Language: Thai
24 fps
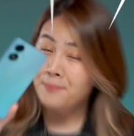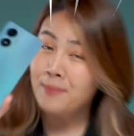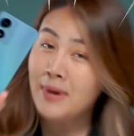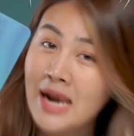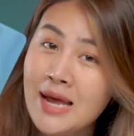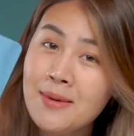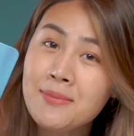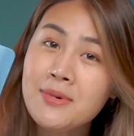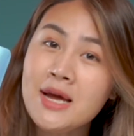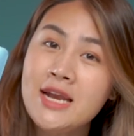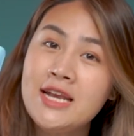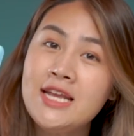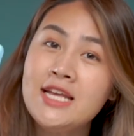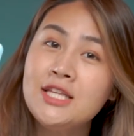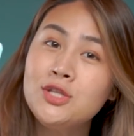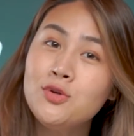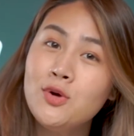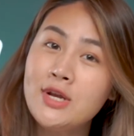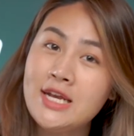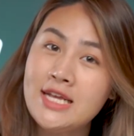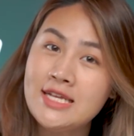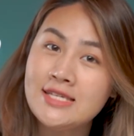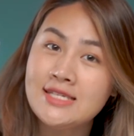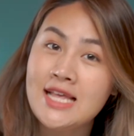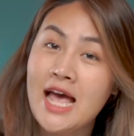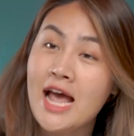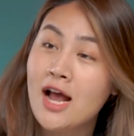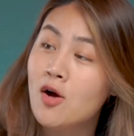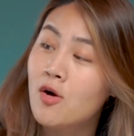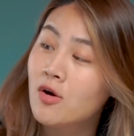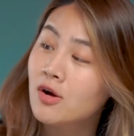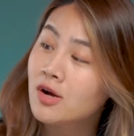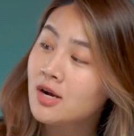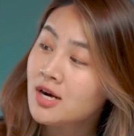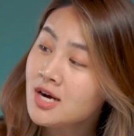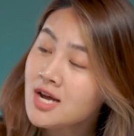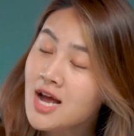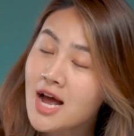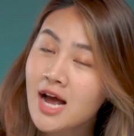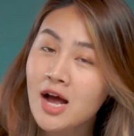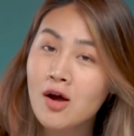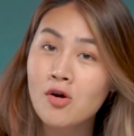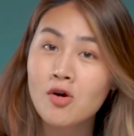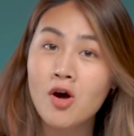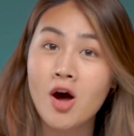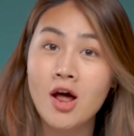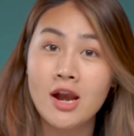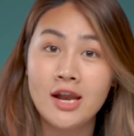มาเริ่มกันที่ตัวดีไซน์ของเครื่อง
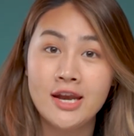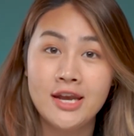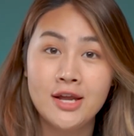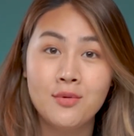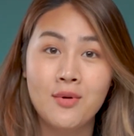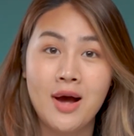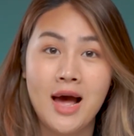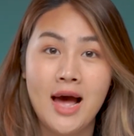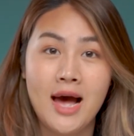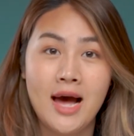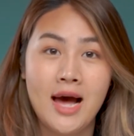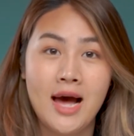เขาก่อนเลยดีกว่า